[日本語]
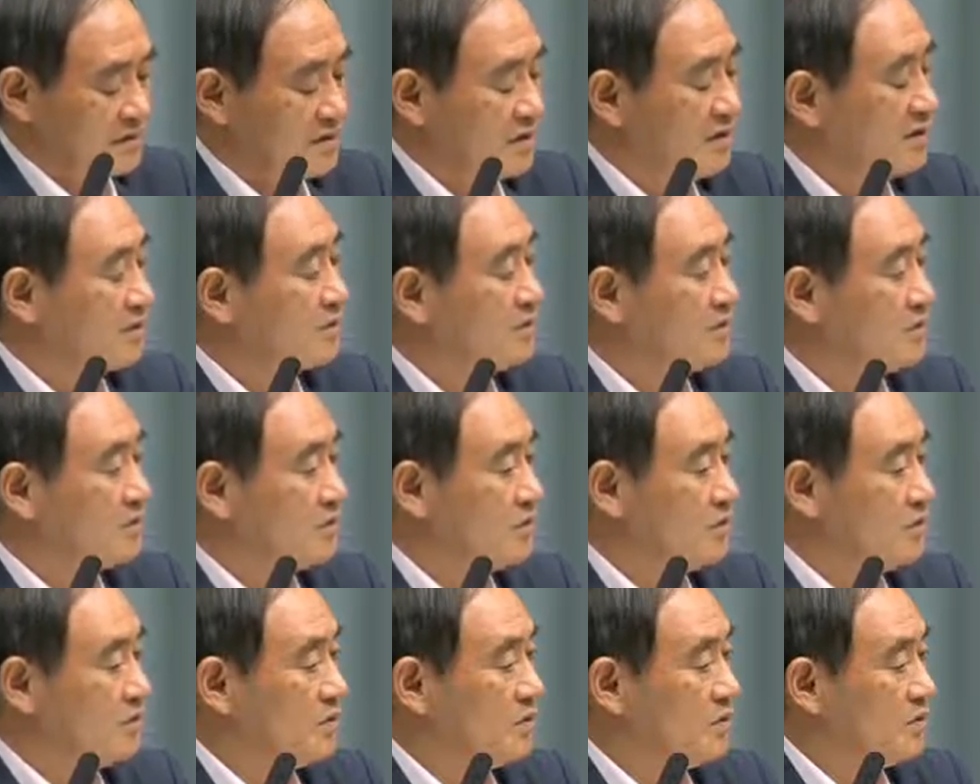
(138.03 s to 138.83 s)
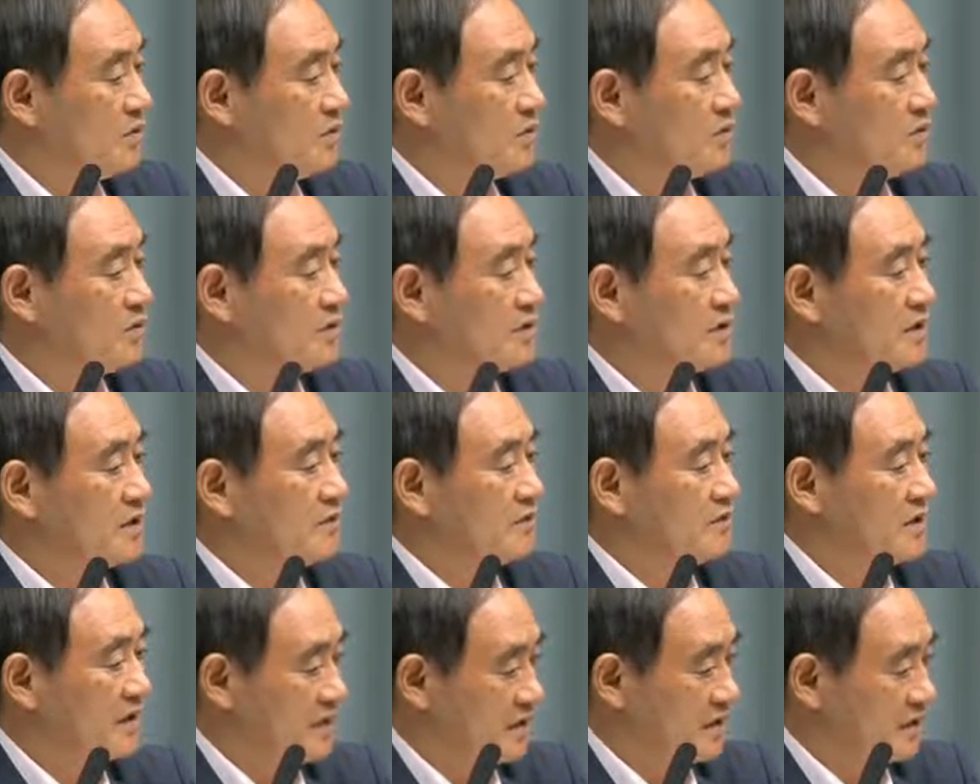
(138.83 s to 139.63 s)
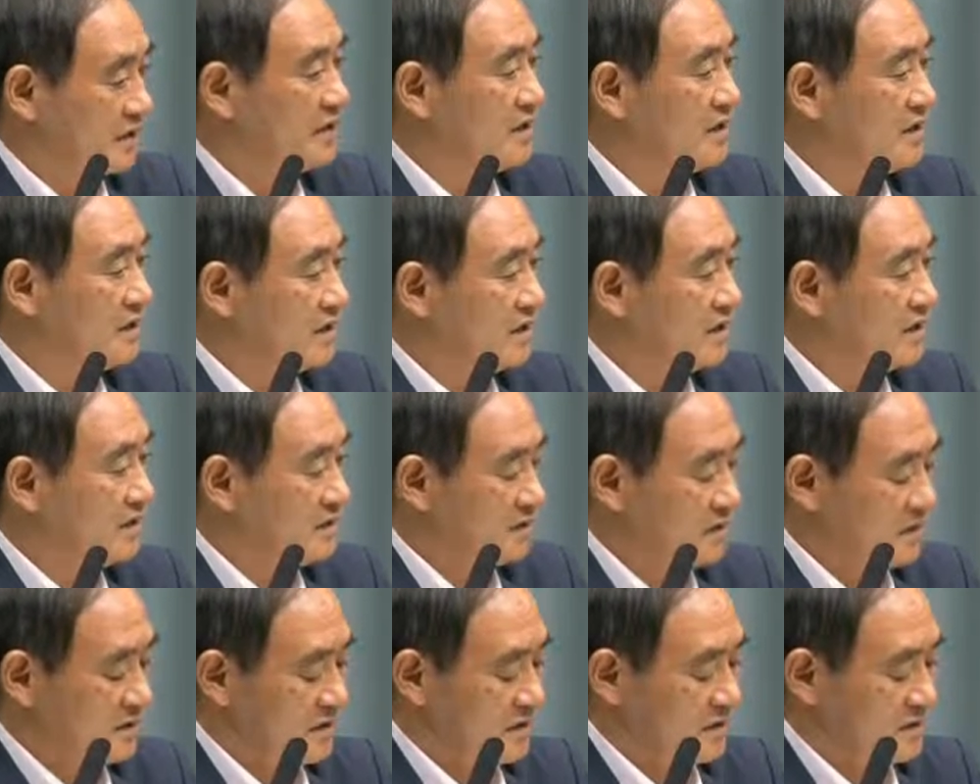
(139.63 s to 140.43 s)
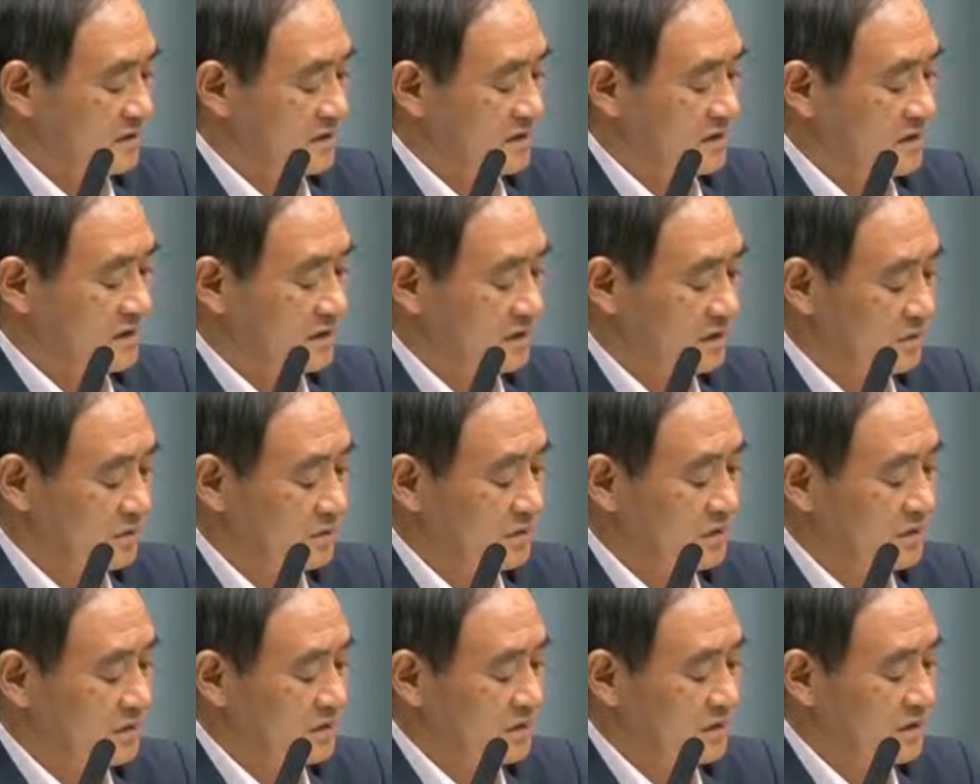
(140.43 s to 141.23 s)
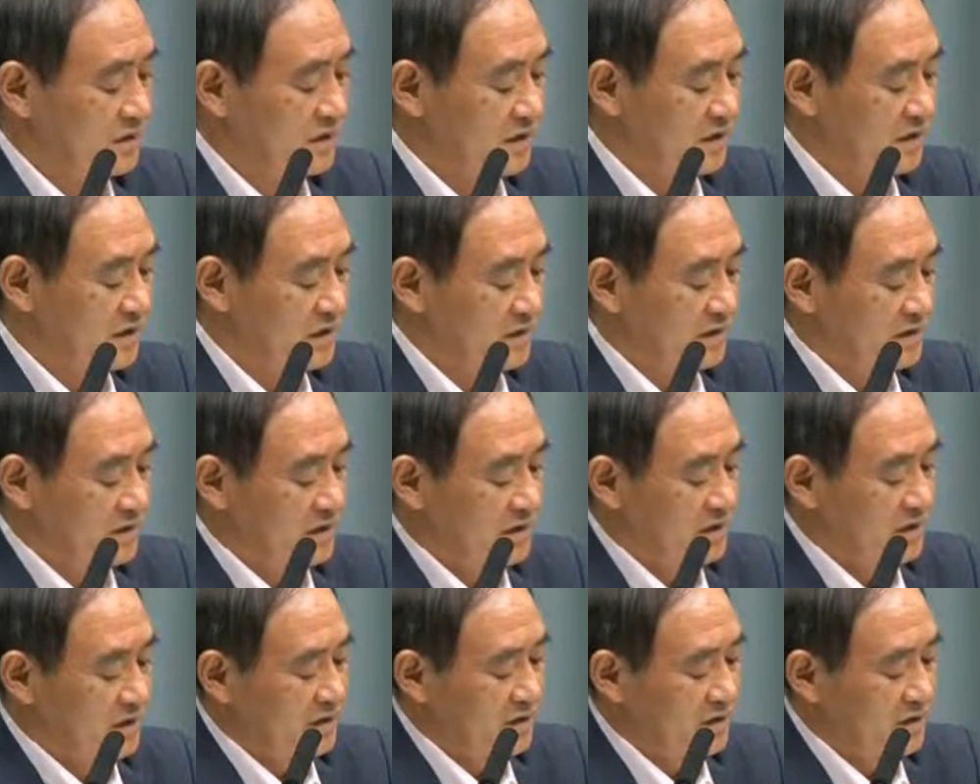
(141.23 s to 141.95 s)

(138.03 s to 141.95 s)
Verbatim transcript: チェックを行う中で、えー、政府として、